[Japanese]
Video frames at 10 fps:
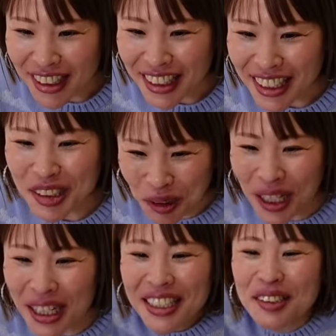あ、そう、
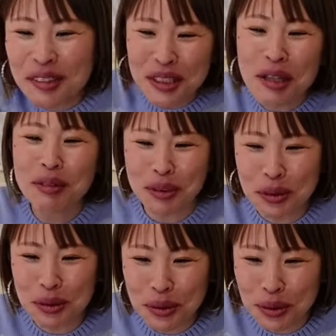ありがとうございます。そ
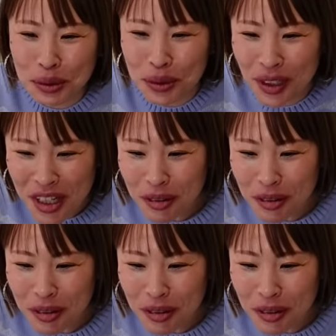うそうそうそう。